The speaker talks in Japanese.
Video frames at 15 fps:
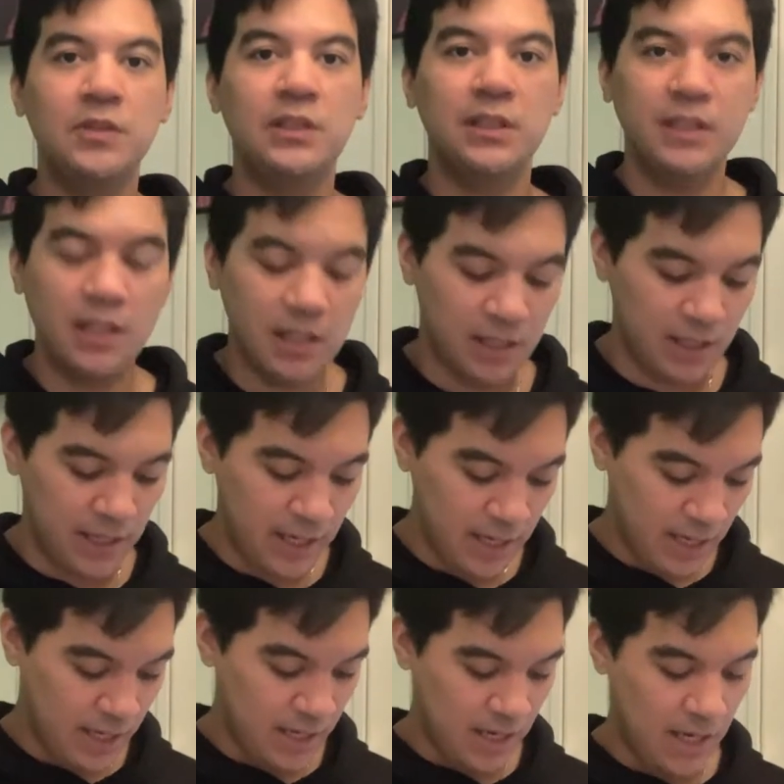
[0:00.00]
ちゃったからね、
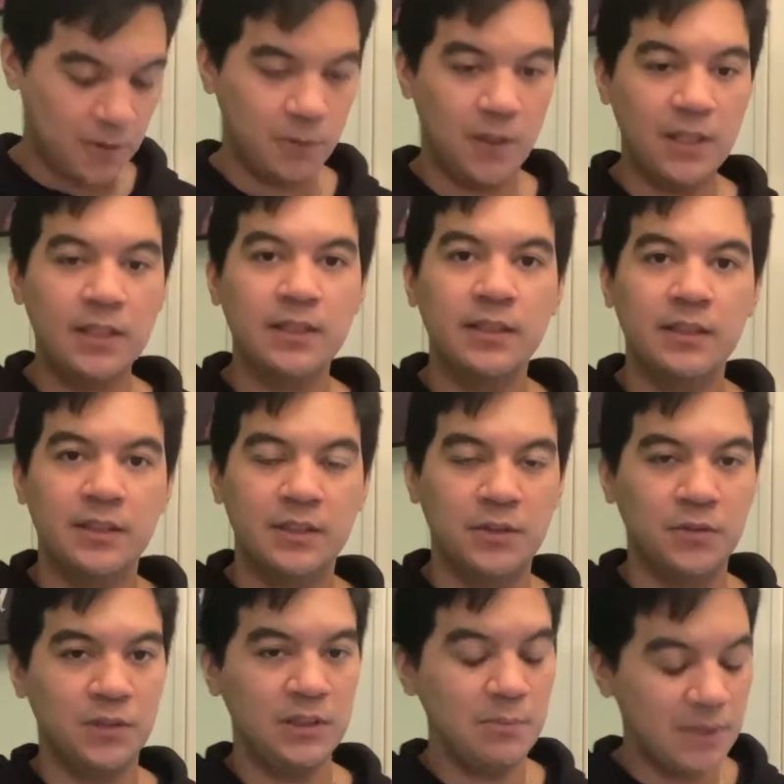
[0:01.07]
あの、あなたたち
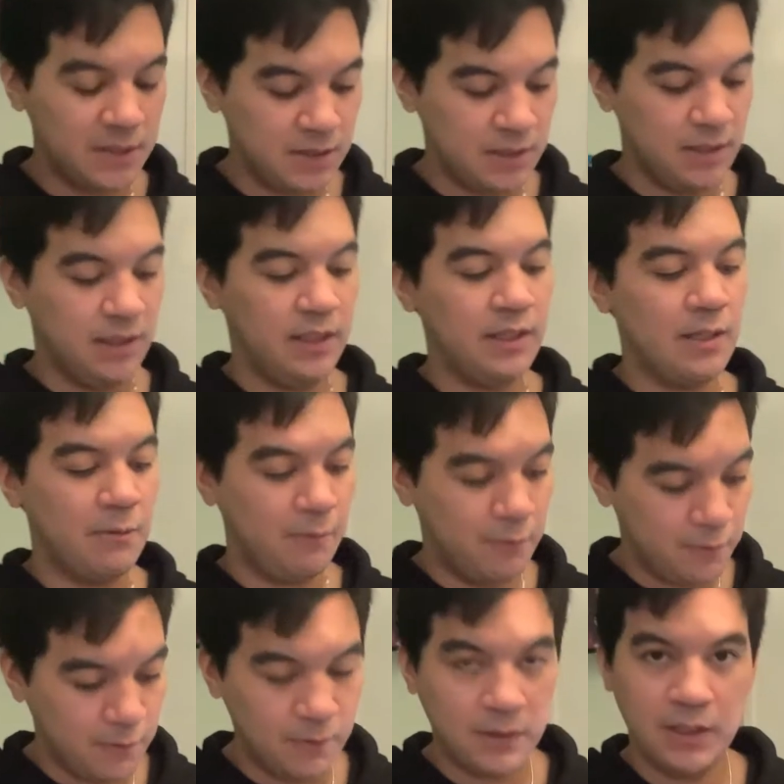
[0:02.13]
を始末しに来た、
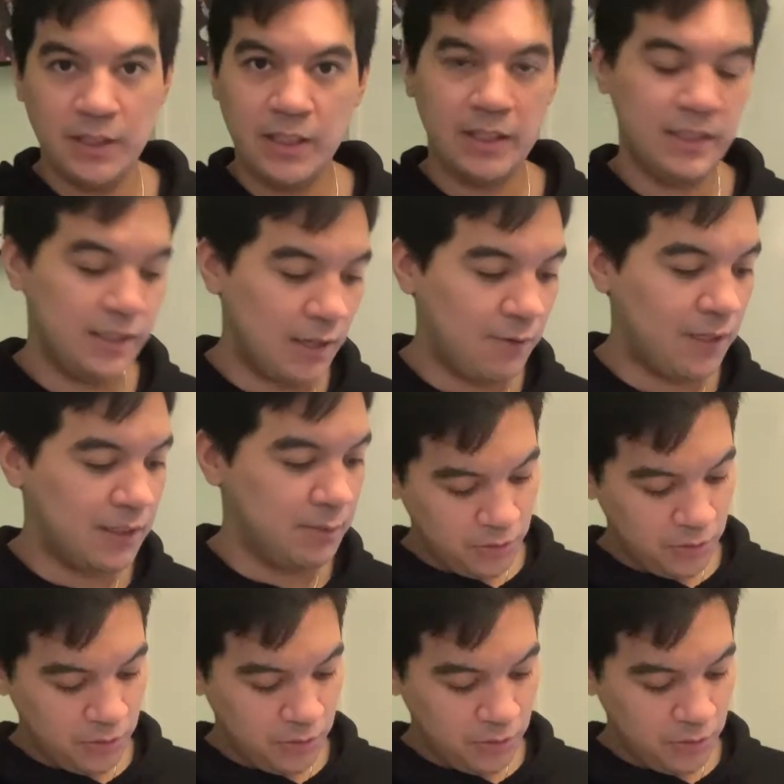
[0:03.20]
来た、来たわ。